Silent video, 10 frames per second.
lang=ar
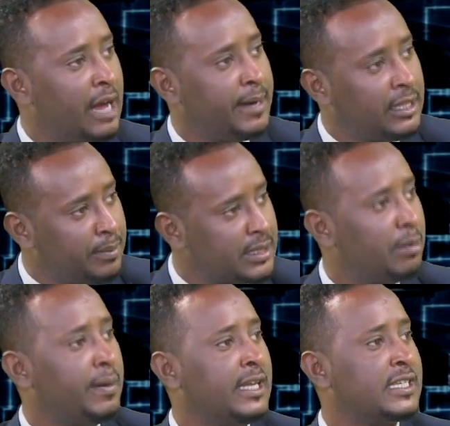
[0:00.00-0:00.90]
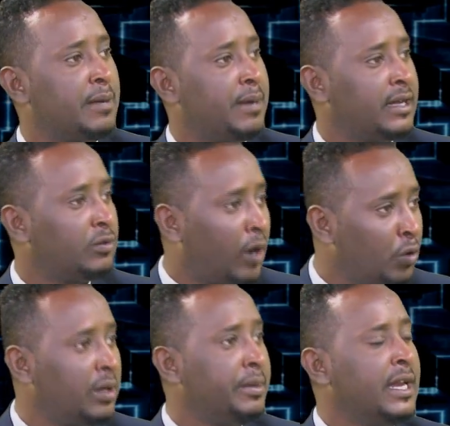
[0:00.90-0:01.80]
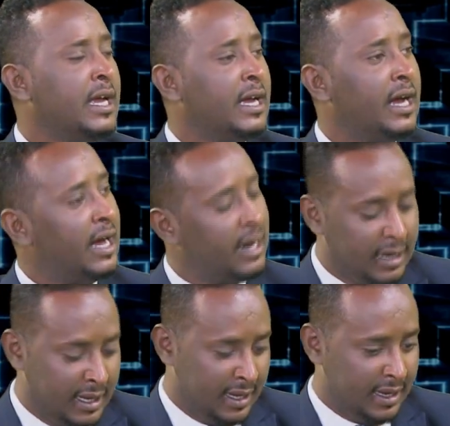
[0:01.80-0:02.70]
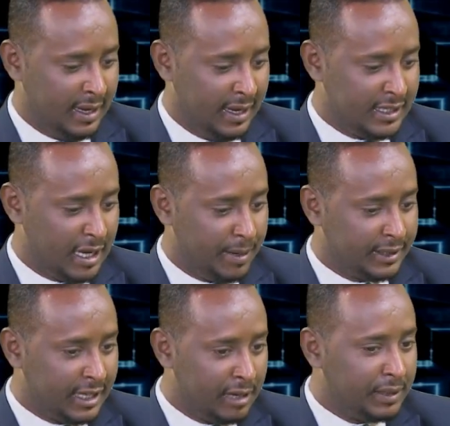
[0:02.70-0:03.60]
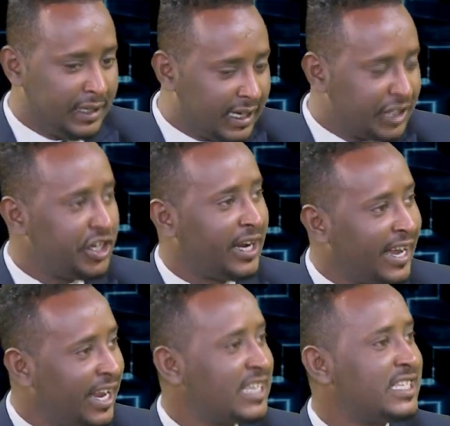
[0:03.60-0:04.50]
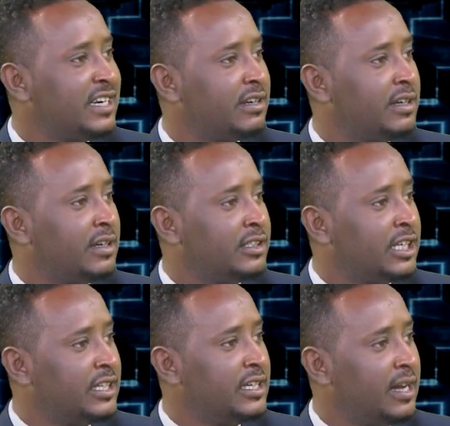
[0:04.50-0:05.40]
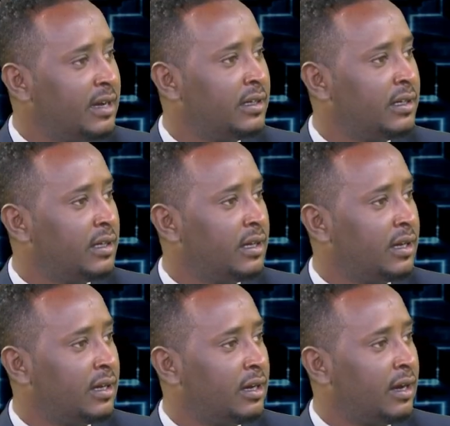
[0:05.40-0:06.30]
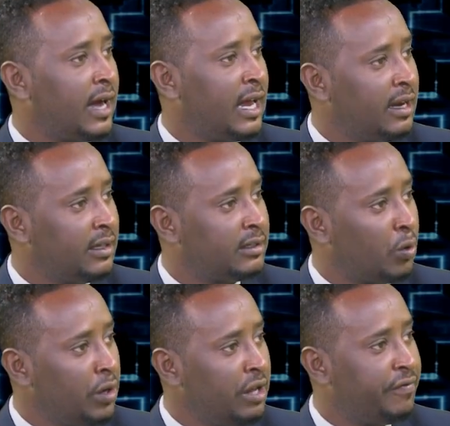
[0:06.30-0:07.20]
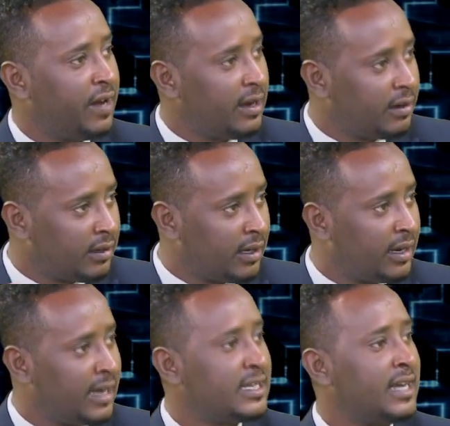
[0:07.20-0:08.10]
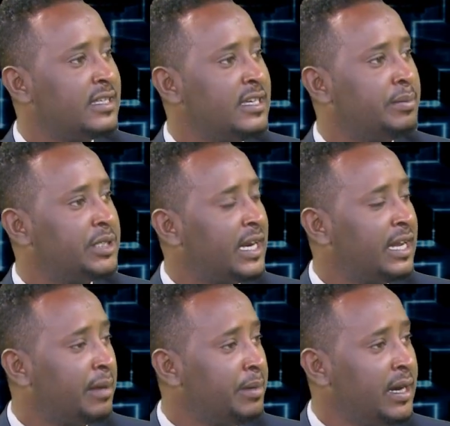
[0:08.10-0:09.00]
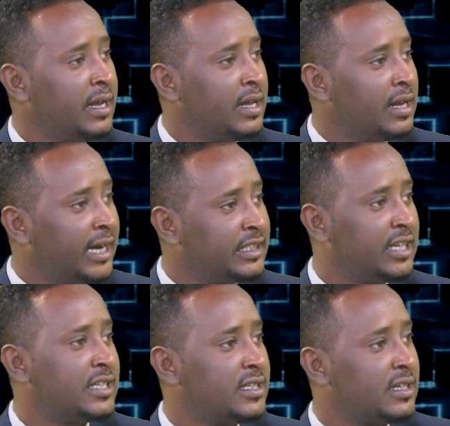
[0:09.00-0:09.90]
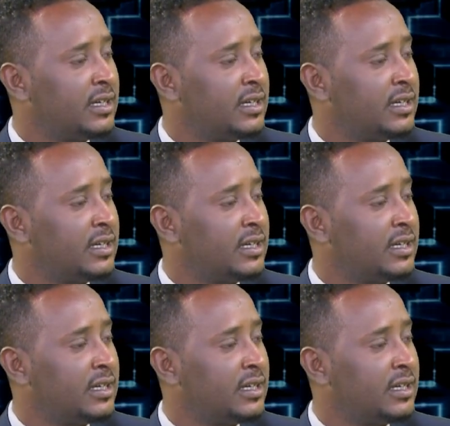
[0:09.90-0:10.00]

ايضا بسبب الاصابات وعوده من الاصابات المريخ اشرك عناصر جديده آه، على التوليفة أساسية بشكل كبير الجس